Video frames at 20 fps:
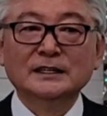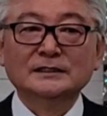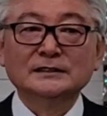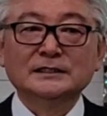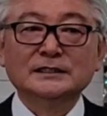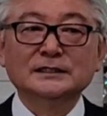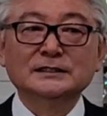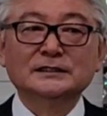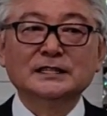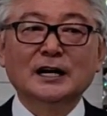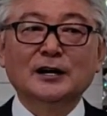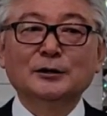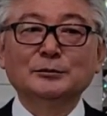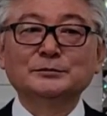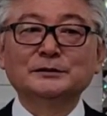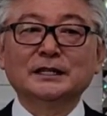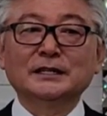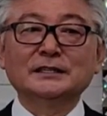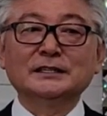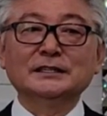그
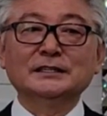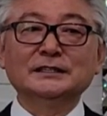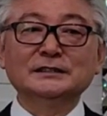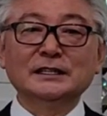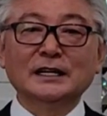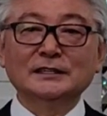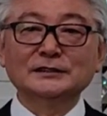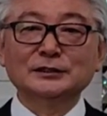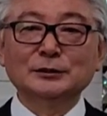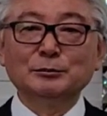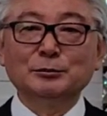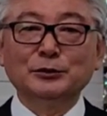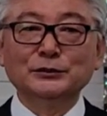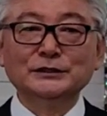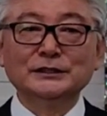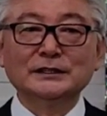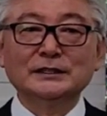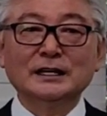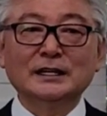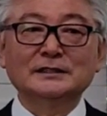사업장에 일어나서
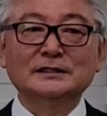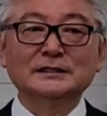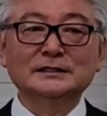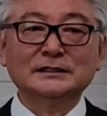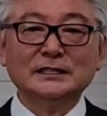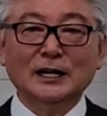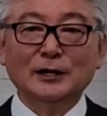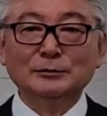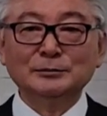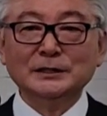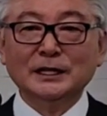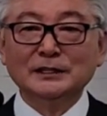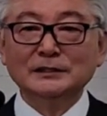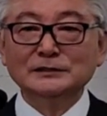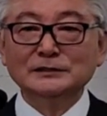보니까 그 사업장이